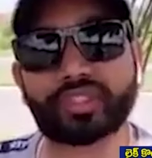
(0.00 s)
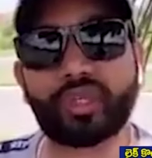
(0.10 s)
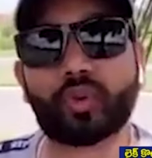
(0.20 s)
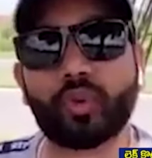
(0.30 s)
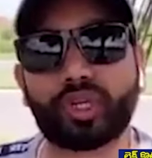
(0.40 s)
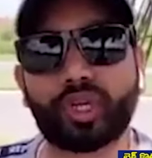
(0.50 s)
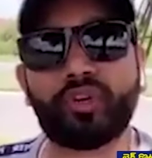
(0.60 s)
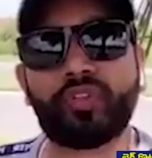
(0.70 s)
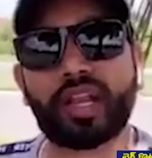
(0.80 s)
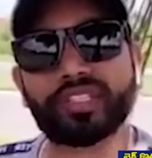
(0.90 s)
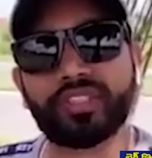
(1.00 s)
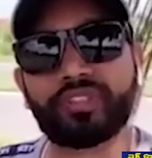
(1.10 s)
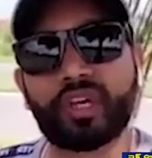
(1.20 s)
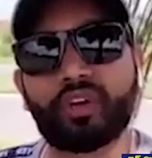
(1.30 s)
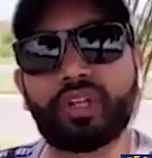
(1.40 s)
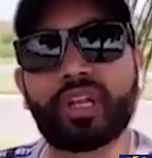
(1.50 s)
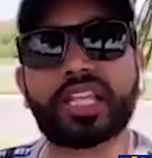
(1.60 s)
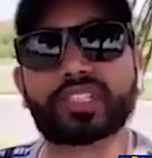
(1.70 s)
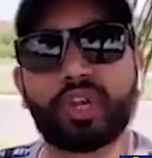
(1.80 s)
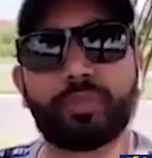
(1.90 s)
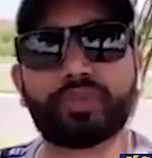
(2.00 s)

చేస్తున్న కుట్రలో వాళ్ళ జీవితాలు కూడా నాశనం